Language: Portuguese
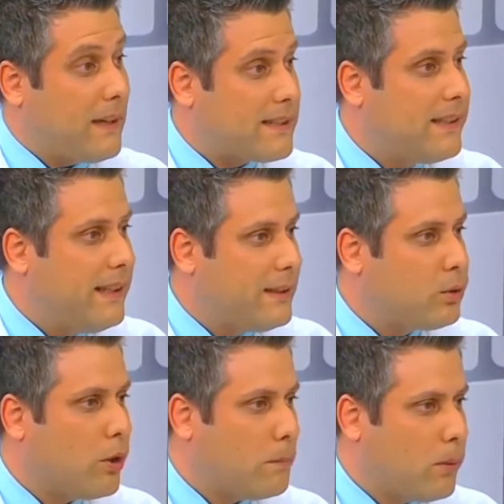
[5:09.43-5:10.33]

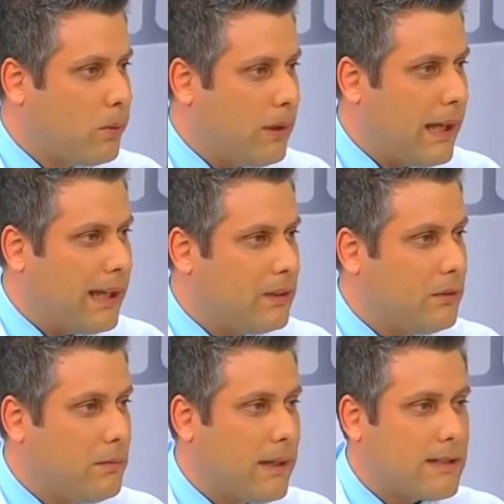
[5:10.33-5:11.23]
Facilitou por um lado,
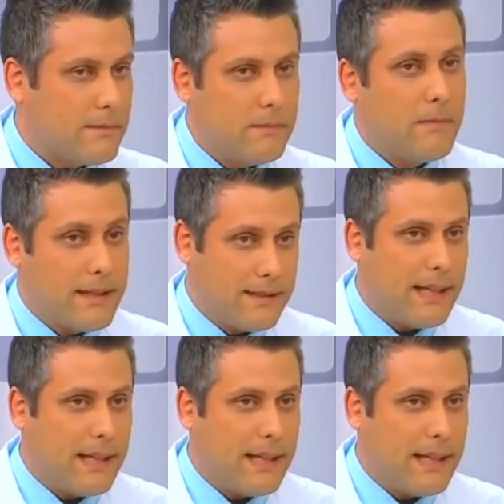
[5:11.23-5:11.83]
mas, mas